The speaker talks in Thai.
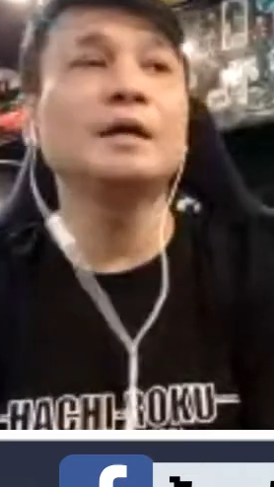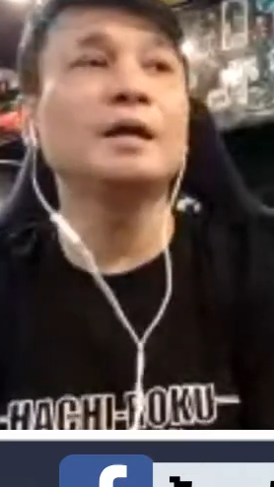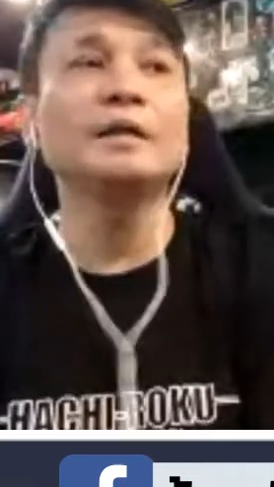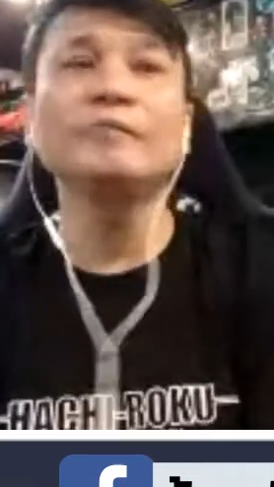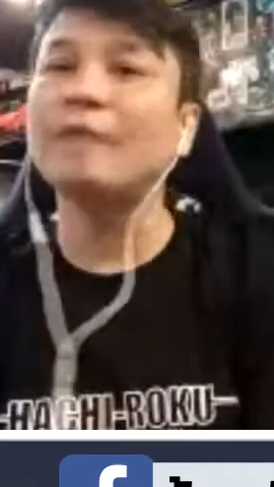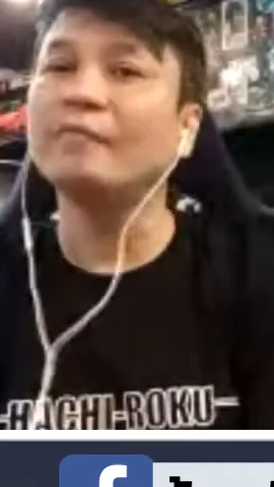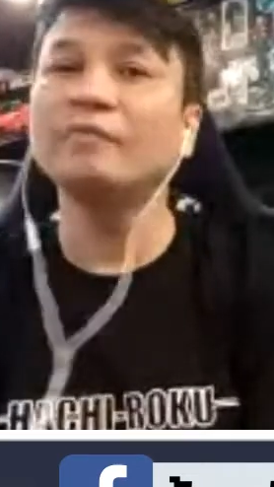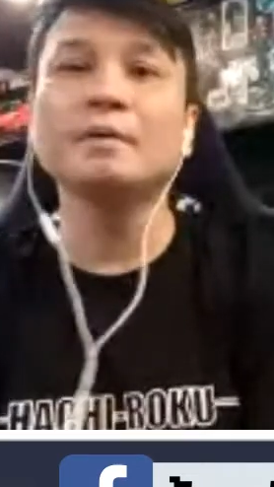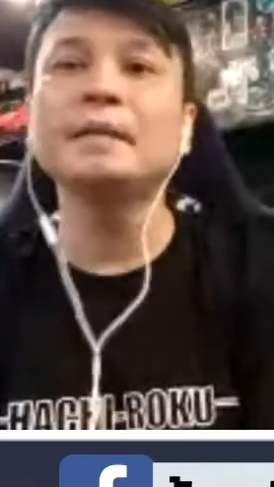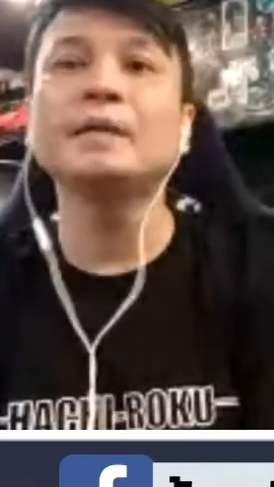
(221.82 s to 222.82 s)
องนี้ฝา
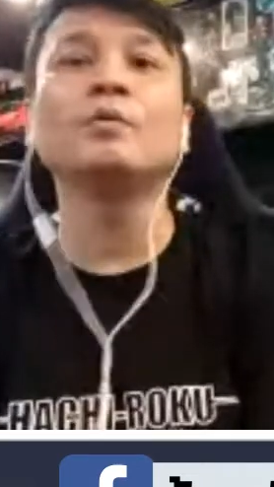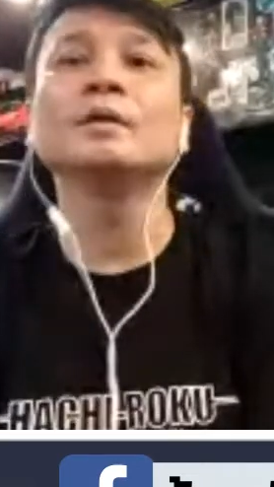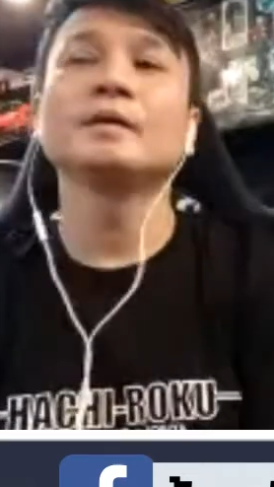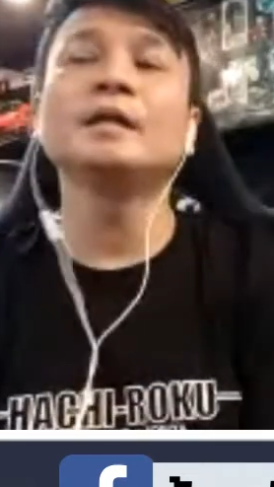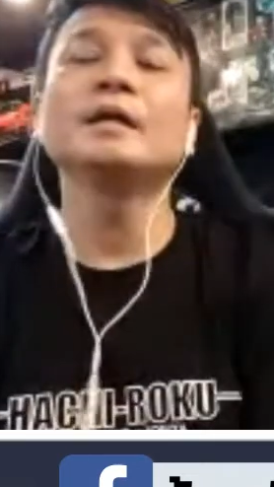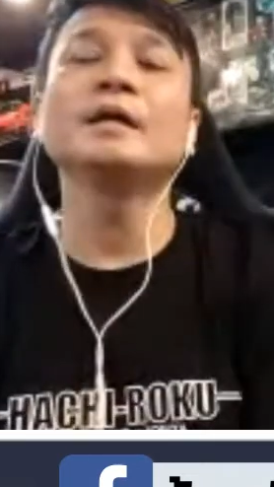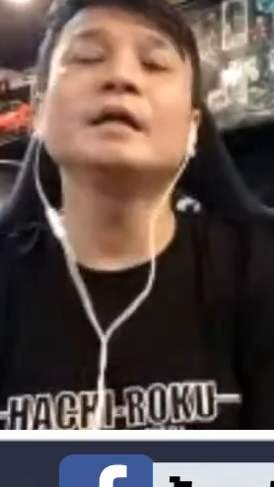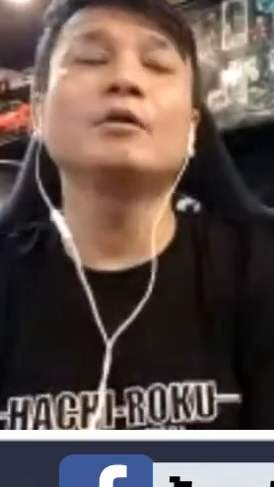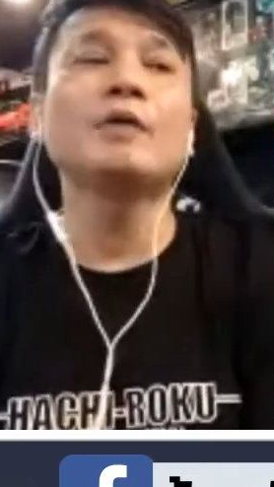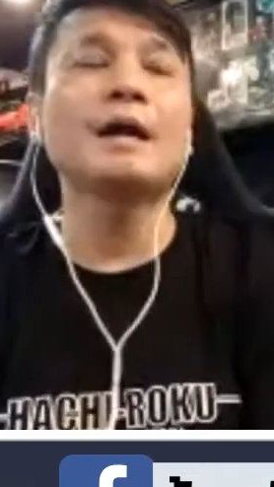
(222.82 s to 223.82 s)
ฝืนมีกงก็เลยก็
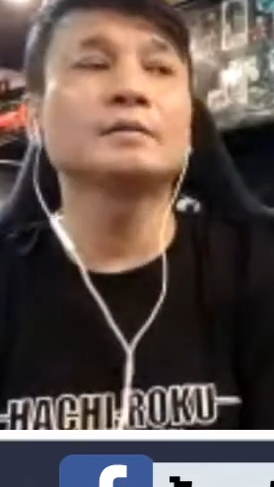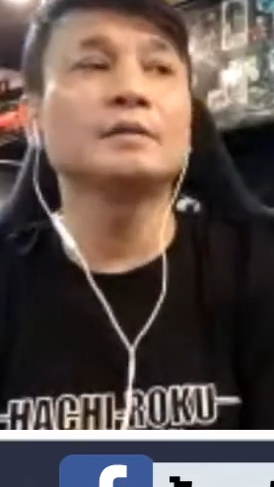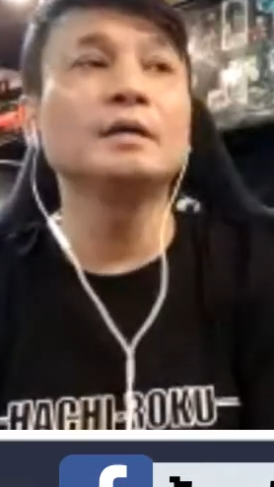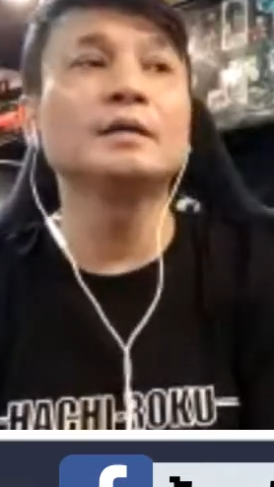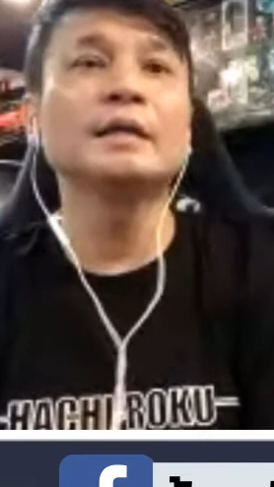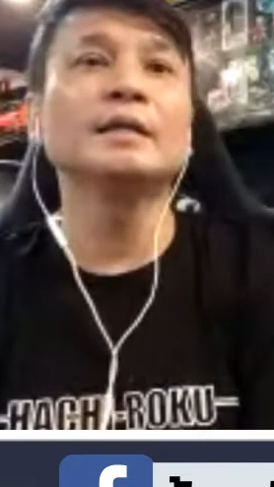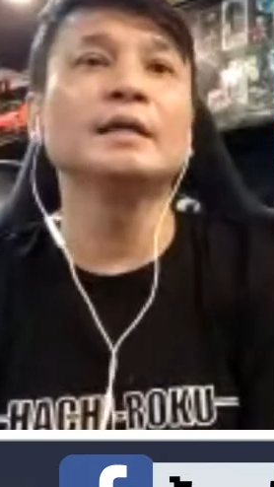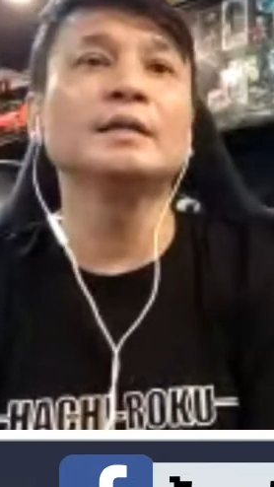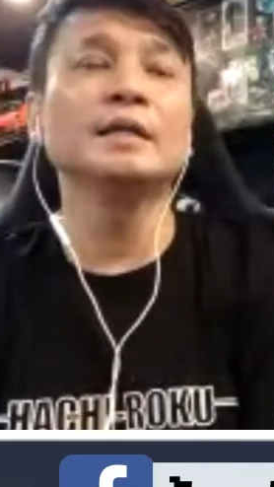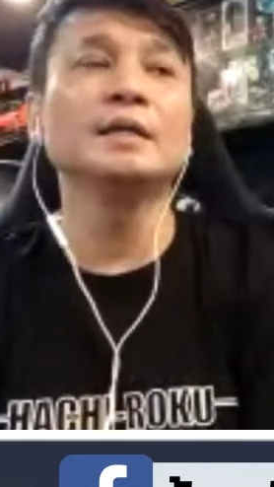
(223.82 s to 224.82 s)
เลยค่อนข้างทึ่งในใน
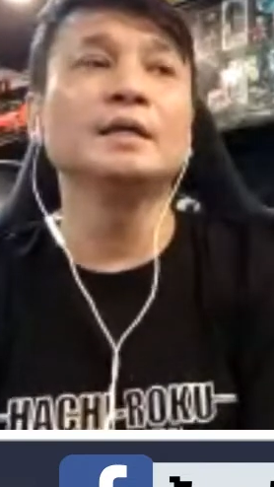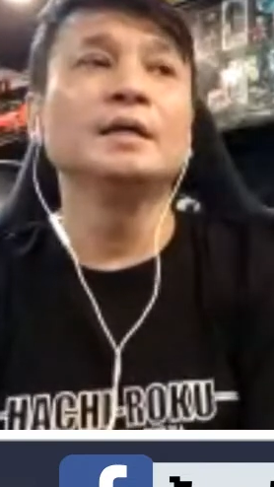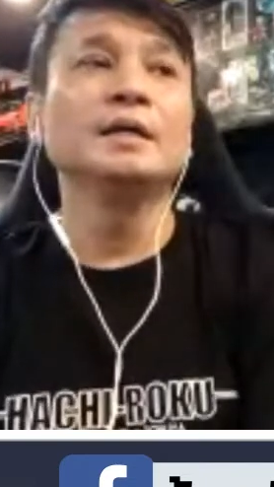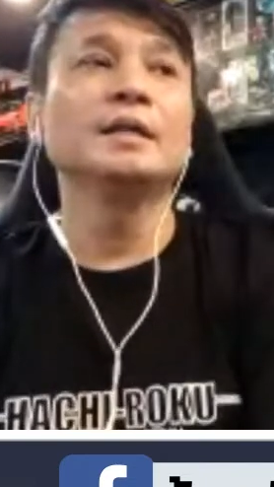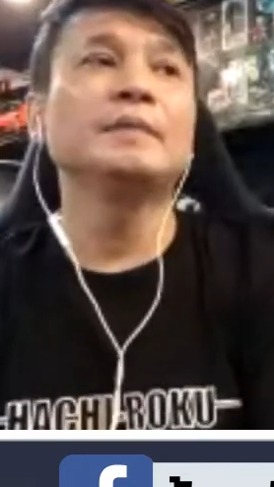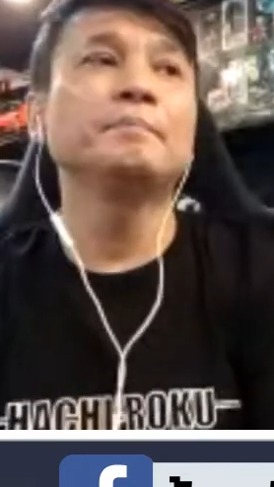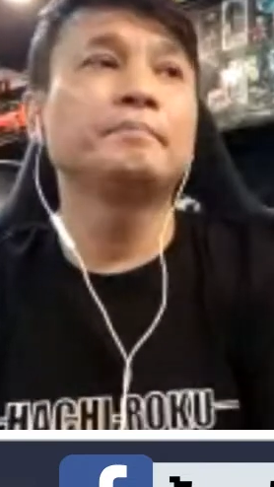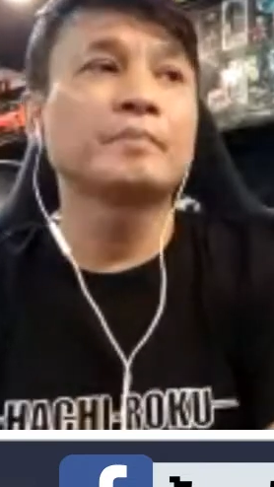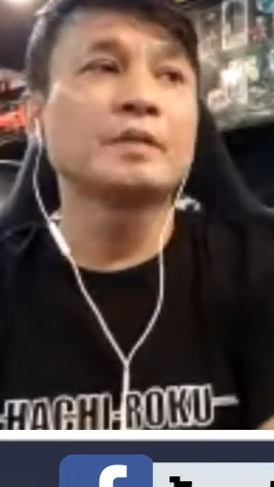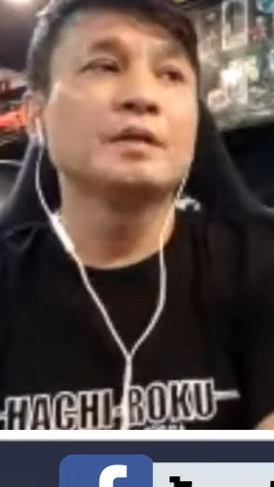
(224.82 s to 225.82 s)
ในใน
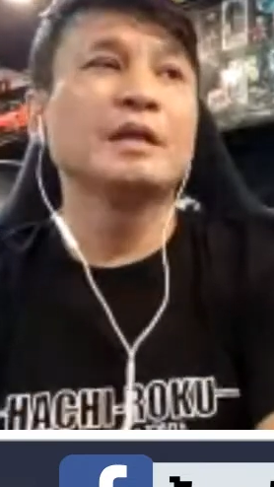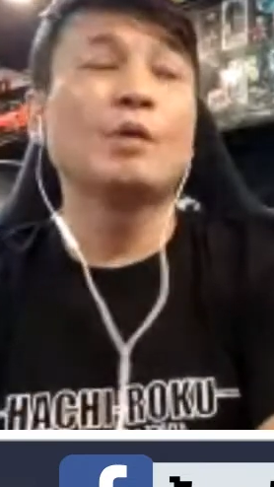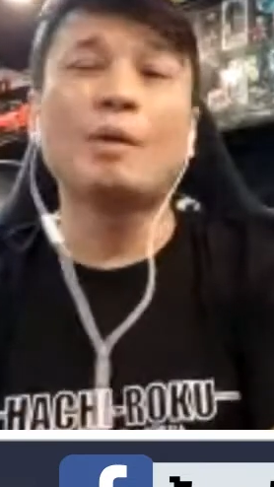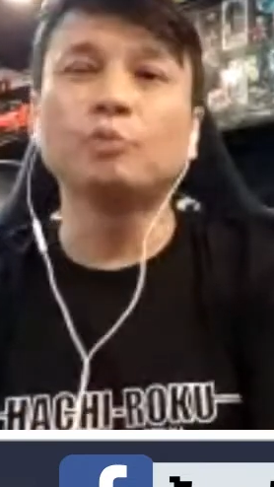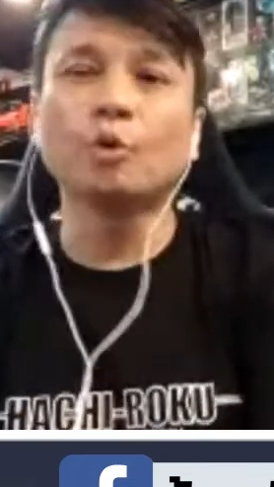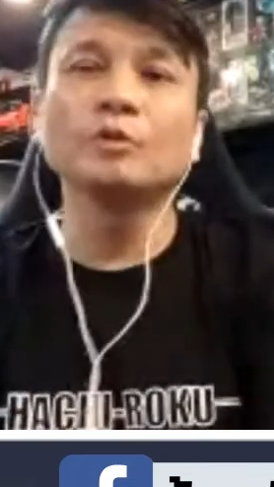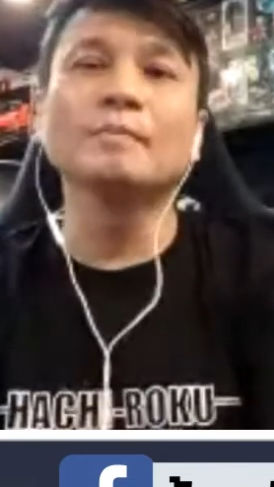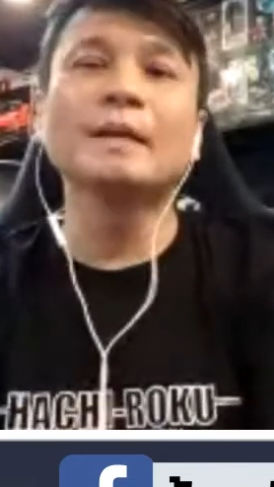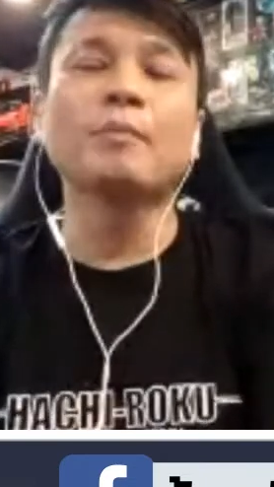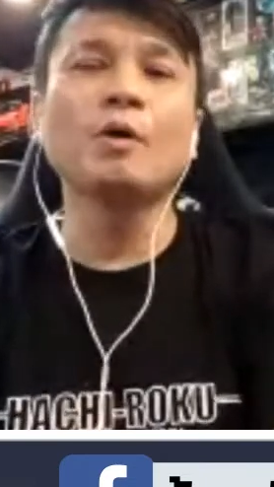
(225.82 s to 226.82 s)
ในความทนขอ
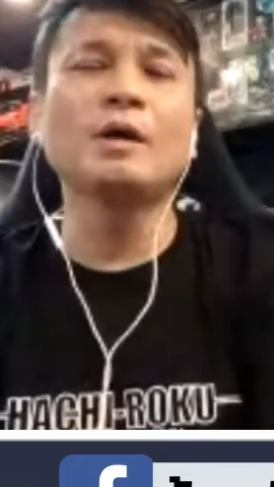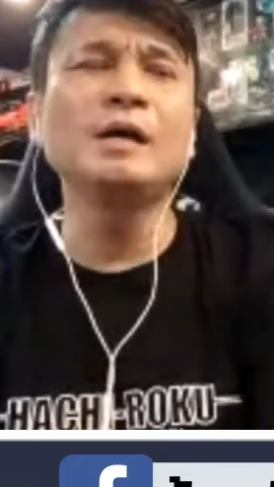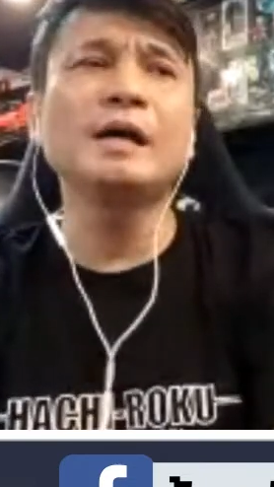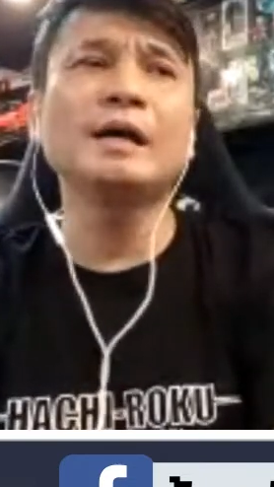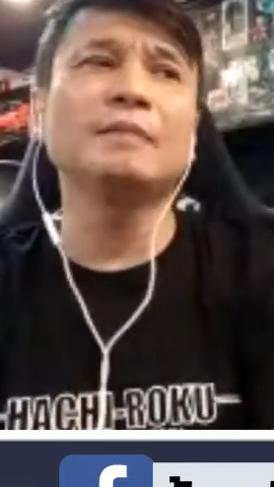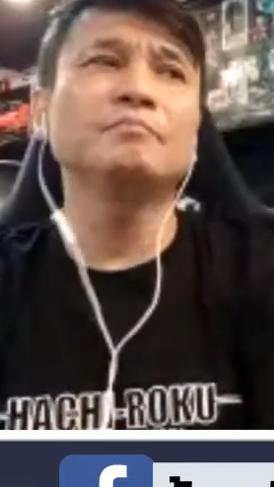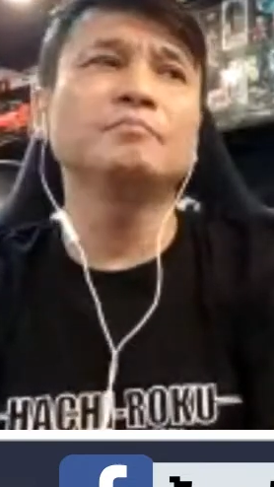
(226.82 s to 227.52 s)
งมัน เพราะเครื่องอ่ะ